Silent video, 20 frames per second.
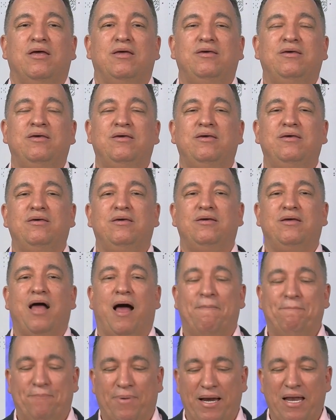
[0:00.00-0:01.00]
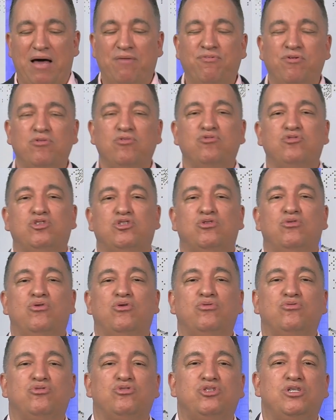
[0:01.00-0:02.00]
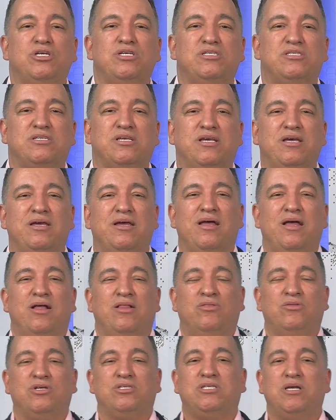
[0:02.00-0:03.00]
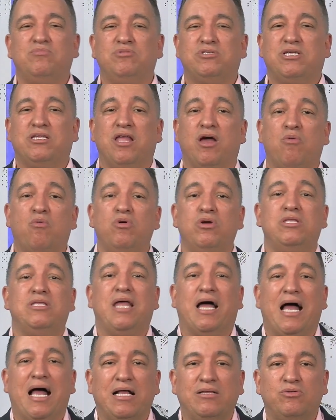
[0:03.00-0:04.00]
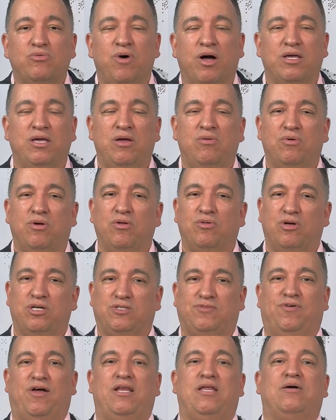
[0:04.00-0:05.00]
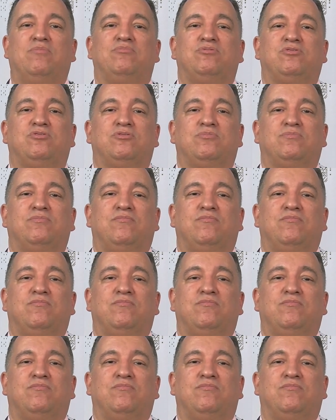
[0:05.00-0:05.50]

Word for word: E a palavra do Senhor nos diz que nós temos que ter cuidado com aquilo que nós falamos.